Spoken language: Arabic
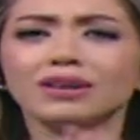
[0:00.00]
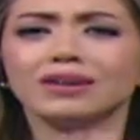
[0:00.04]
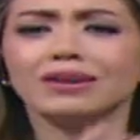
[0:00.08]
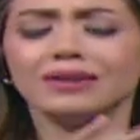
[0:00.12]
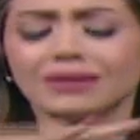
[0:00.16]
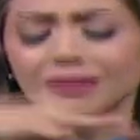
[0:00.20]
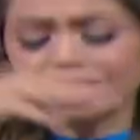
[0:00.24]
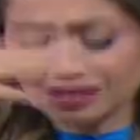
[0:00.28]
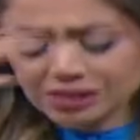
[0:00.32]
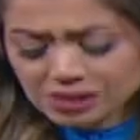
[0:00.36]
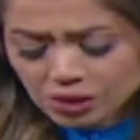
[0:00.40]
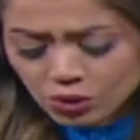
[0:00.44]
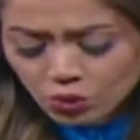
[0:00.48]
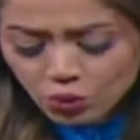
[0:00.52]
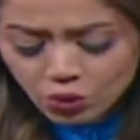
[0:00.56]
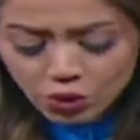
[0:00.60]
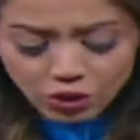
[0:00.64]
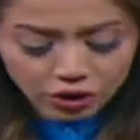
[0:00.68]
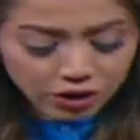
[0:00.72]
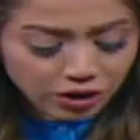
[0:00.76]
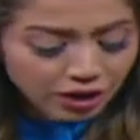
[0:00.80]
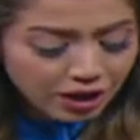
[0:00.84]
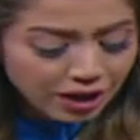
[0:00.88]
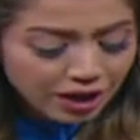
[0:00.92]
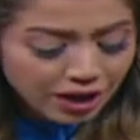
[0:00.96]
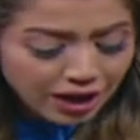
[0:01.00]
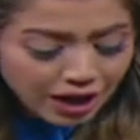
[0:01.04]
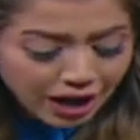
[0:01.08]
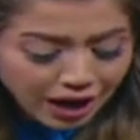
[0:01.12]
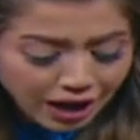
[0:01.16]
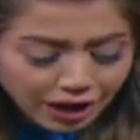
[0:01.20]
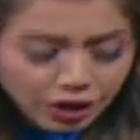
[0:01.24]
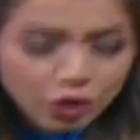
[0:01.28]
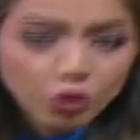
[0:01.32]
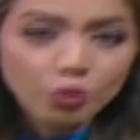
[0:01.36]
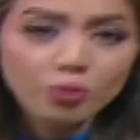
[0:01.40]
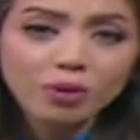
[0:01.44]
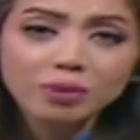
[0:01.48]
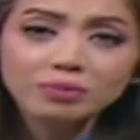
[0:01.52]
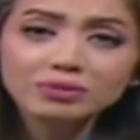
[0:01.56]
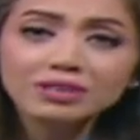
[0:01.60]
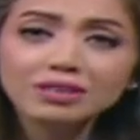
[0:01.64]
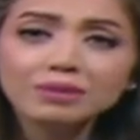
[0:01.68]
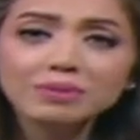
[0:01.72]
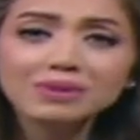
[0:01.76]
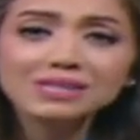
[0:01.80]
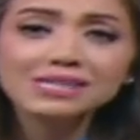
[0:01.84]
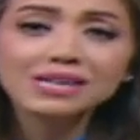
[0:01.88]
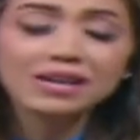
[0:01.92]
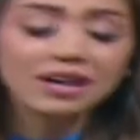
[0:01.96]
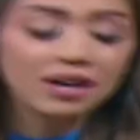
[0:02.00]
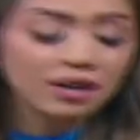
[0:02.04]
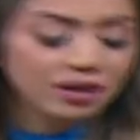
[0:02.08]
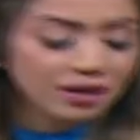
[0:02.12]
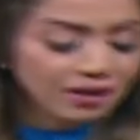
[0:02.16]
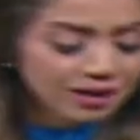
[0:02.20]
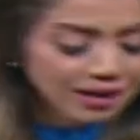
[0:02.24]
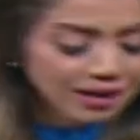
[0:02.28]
التسوق انا ومامتي مثلا